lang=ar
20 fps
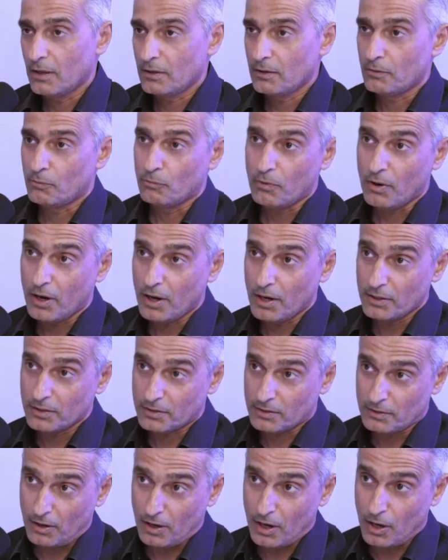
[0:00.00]
هذا
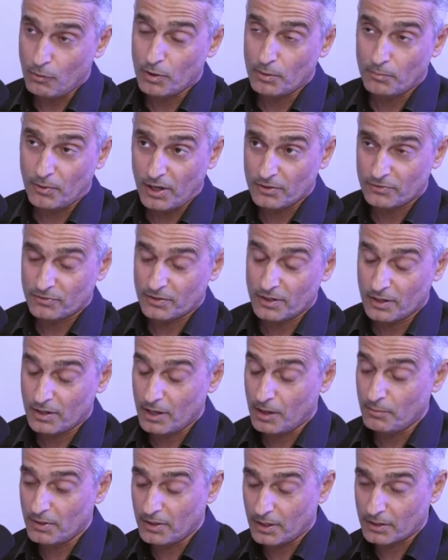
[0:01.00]
وايد حاول معي
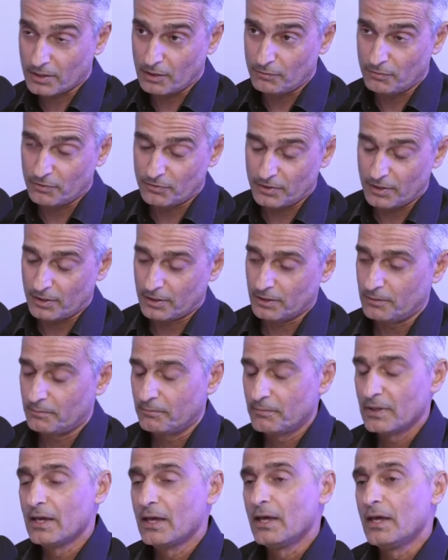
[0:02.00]
سنه كامله ادخل في
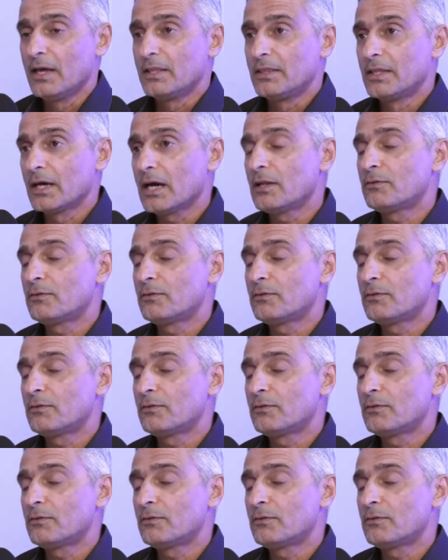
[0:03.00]
السيكل زي.